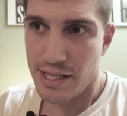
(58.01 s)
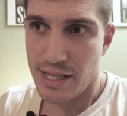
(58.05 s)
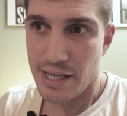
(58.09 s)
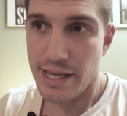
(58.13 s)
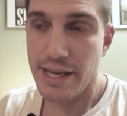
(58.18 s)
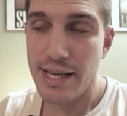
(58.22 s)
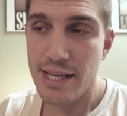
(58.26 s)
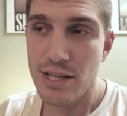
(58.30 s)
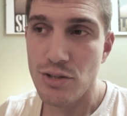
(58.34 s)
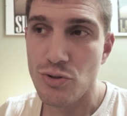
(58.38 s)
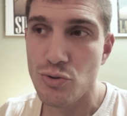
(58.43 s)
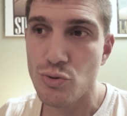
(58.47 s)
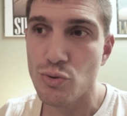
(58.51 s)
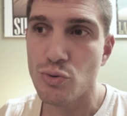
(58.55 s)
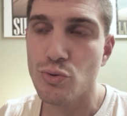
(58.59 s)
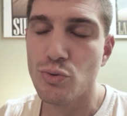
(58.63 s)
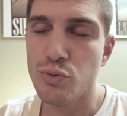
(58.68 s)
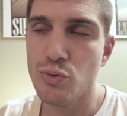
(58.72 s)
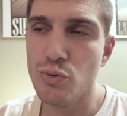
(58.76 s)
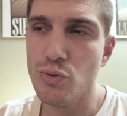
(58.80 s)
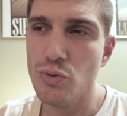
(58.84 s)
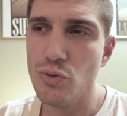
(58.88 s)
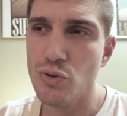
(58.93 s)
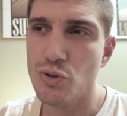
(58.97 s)
Et du
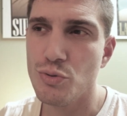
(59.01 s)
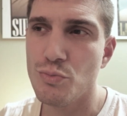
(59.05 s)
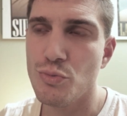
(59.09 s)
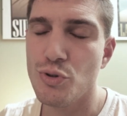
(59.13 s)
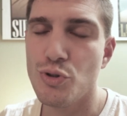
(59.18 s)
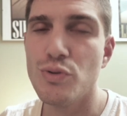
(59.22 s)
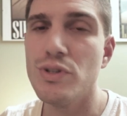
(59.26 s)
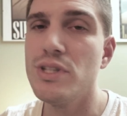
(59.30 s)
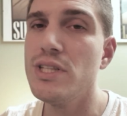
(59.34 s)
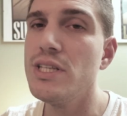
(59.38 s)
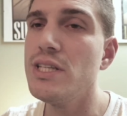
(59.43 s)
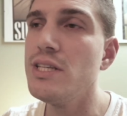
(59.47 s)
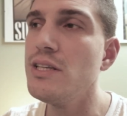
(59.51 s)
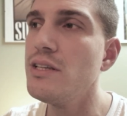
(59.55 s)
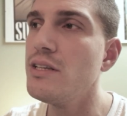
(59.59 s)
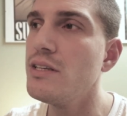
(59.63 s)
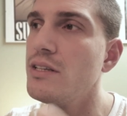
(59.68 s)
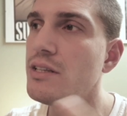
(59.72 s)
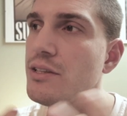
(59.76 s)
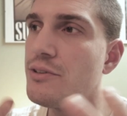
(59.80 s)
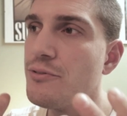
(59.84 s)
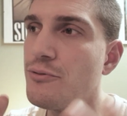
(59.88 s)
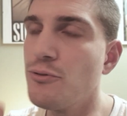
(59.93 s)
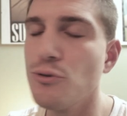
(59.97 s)
coup, je me suis dit,
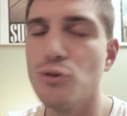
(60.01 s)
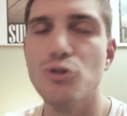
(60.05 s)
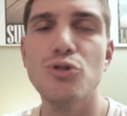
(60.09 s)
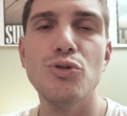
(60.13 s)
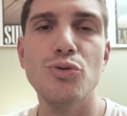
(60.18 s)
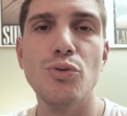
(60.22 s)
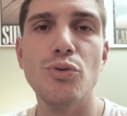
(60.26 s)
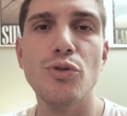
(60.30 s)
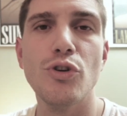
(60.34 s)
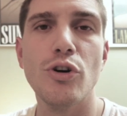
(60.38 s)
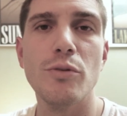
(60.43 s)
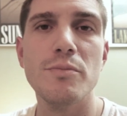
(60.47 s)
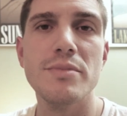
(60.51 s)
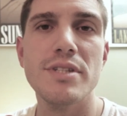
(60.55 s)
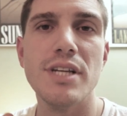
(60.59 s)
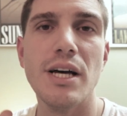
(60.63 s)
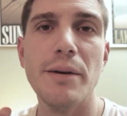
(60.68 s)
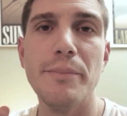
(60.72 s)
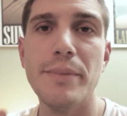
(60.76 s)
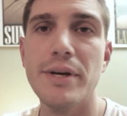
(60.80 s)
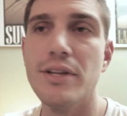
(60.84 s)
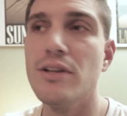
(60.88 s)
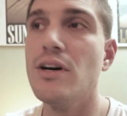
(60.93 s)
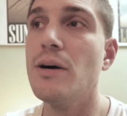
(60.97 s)
il faut que je tourne comme
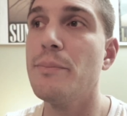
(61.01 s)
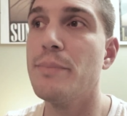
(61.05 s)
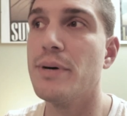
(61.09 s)
ça maintenant, à